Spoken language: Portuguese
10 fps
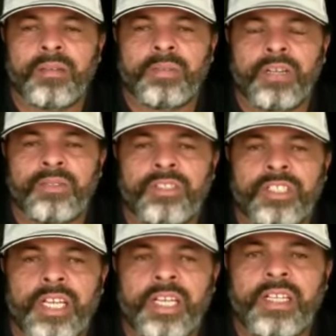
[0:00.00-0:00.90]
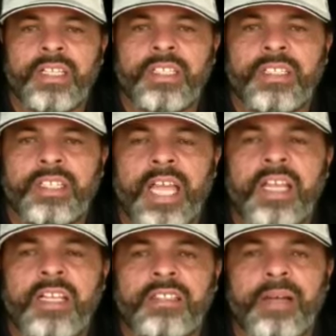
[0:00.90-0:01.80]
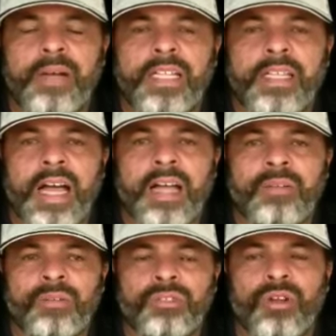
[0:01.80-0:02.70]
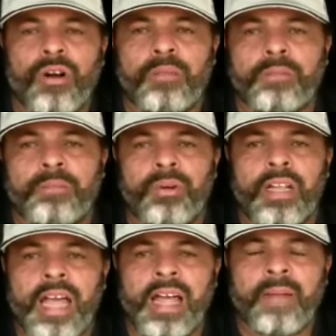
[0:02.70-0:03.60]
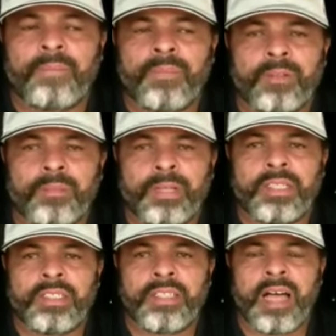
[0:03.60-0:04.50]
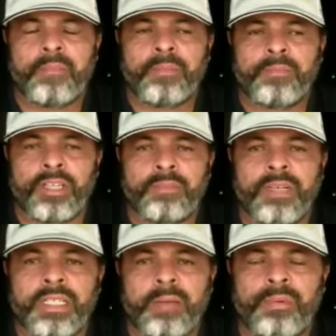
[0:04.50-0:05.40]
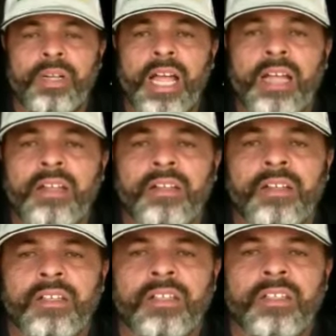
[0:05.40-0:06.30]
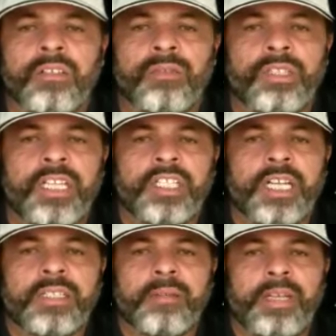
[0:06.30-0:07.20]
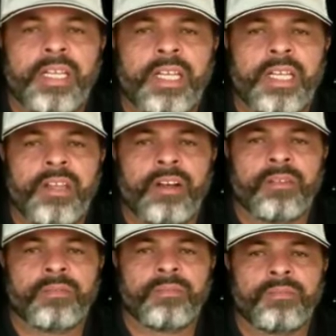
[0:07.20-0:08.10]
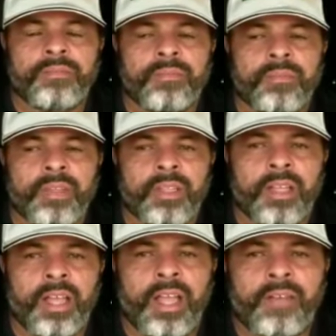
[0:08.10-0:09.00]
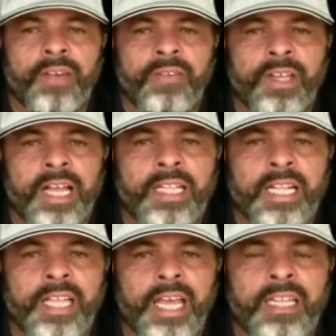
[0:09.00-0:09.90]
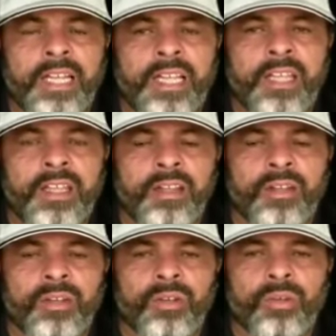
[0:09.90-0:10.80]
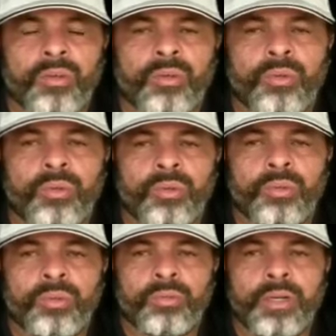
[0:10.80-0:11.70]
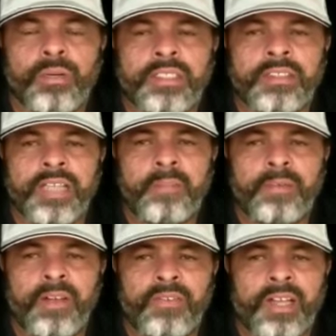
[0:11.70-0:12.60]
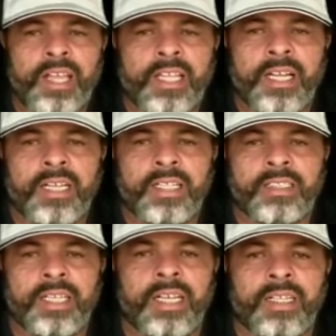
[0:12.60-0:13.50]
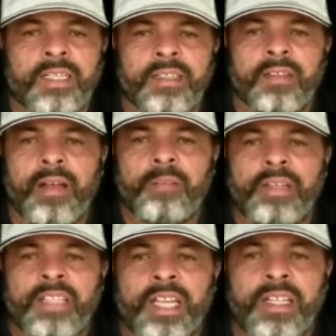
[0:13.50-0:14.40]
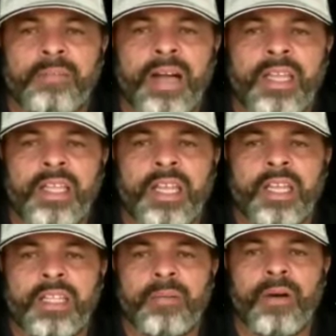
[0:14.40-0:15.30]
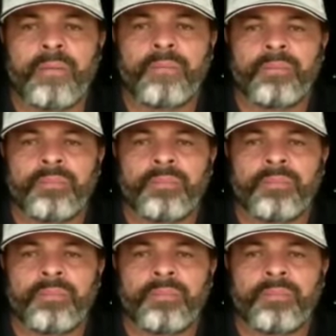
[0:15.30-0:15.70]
para vocês, quem quiser mandar os nomes por lá, pelo WhatsApp, pode mandar por lá. Vou deixar também aqui, ó, é, vai ficar na tela aqui, o meu WhatsApp vai ficar aqui na, na vai passar aqui na barrinha aqui, tá bom?